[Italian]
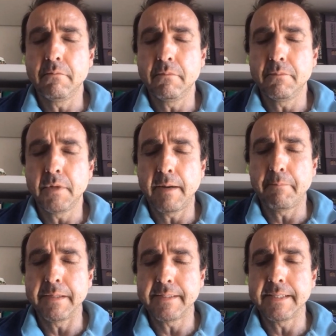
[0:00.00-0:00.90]
eh,
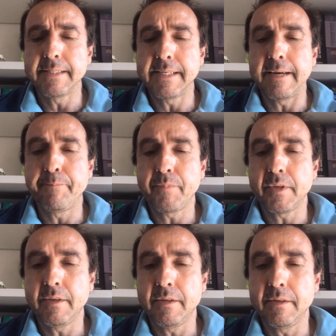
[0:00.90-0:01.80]
abbastanza
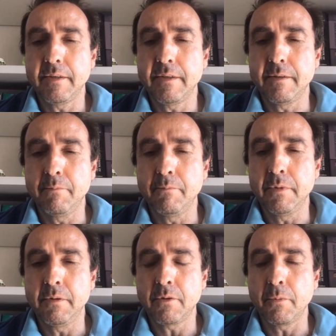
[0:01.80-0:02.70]

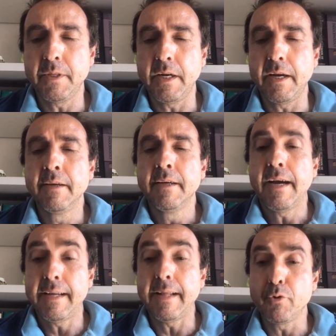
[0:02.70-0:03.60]
eh, dire,
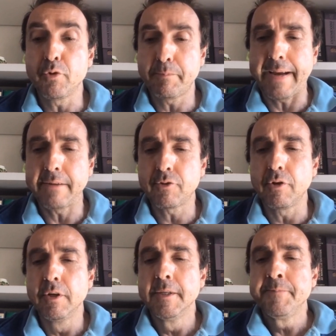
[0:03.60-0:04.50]
ad ampio spettro